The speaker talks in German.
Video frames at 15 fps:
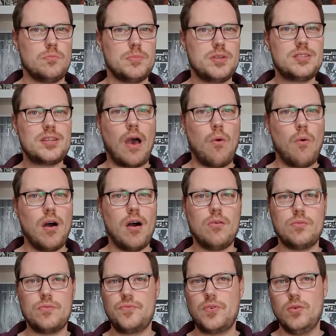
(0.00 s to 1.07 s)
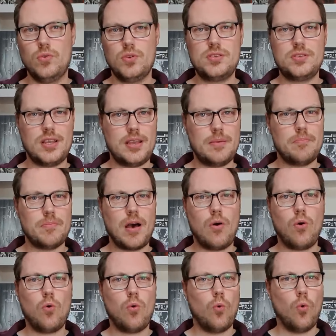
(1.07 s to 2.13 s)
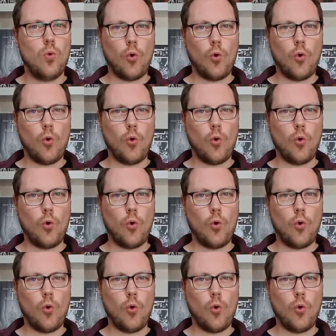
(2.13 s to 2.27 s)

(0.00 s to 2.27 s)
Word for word: mit Trauer und Verlust eben auch